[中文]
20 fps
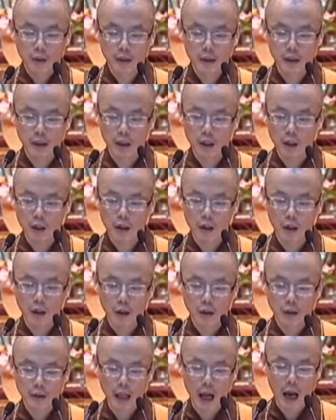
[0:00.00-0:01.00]
己二
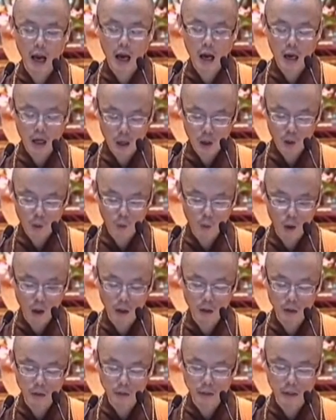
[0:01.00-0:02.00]
答
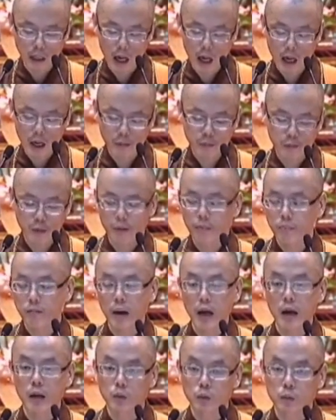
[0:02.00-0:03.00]
广大圆
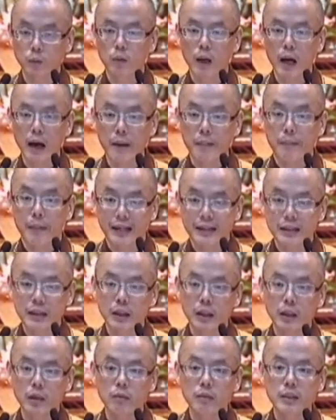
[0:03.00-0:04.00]
满无碍，把
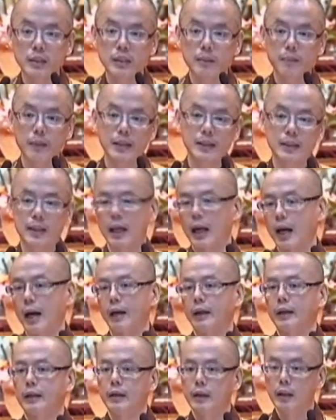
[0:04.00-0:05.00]
这六个字背起来，
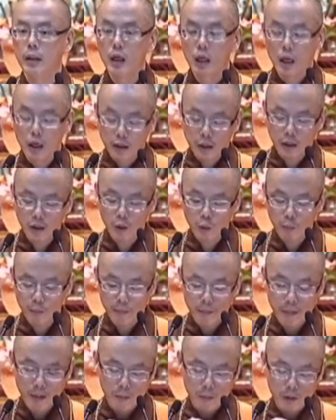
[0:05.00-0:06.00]
这是
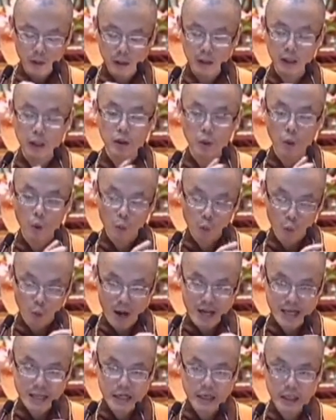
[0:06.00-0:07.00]
形容
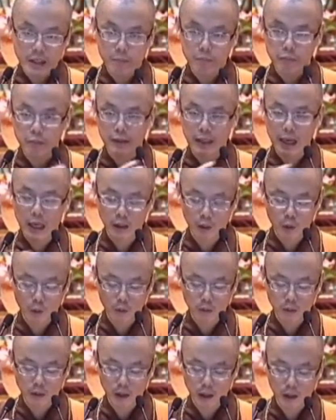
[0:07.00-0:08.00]
观世音菩萨的
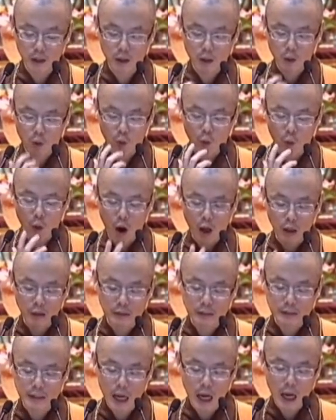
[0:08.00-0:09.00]
功德，
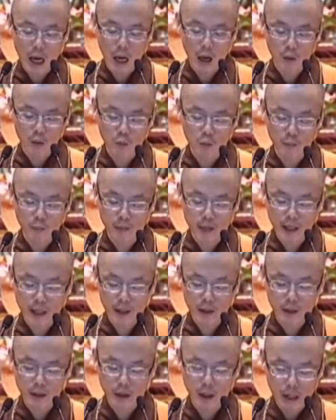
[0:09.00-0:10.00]
广大无
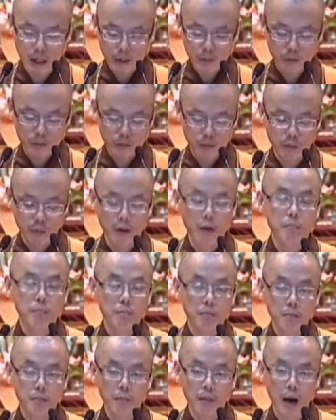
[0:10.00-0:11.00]
边，圆
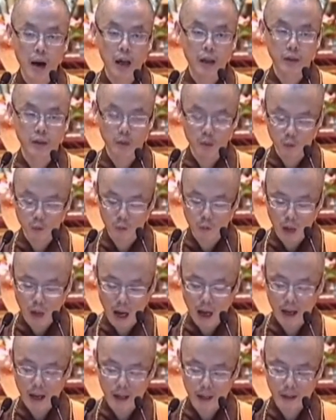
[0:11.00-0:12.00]
满无
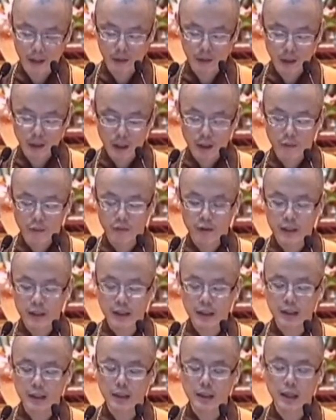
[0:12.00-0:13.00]
碍，
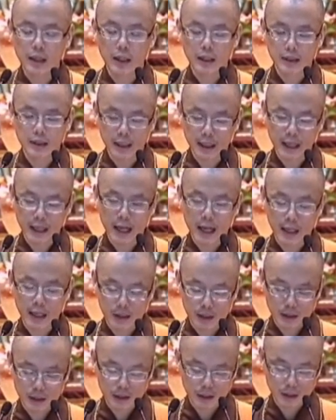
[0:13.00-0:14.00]
分四个，请
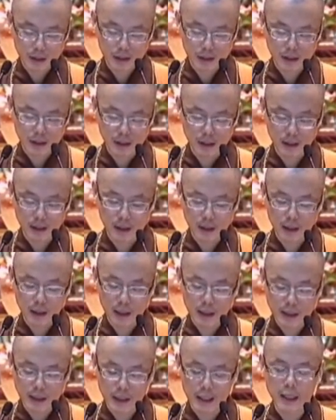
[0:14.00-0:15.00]
看己
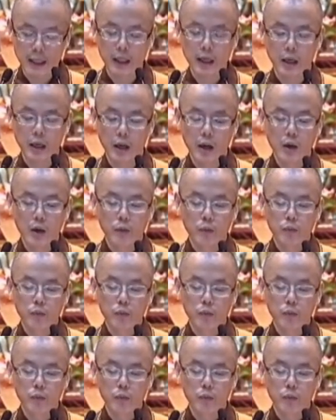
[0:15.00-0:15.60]
庚一